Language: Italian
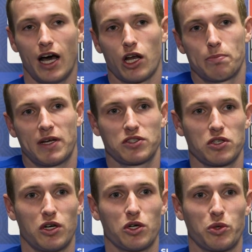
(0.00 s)
hanno
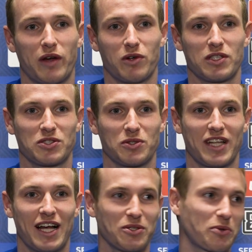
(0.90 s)
perso due volte
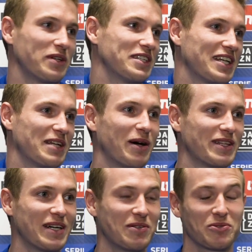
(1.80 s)
soltanto, quindi se li
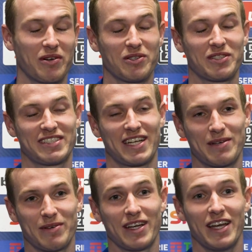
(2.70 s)
battiamo due volte
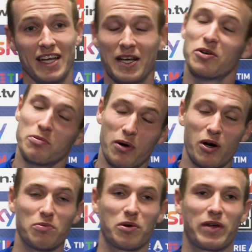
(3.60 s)
sarebbe un
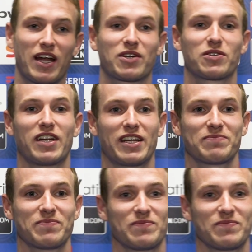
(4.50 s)
po', un po miracolo. Dai.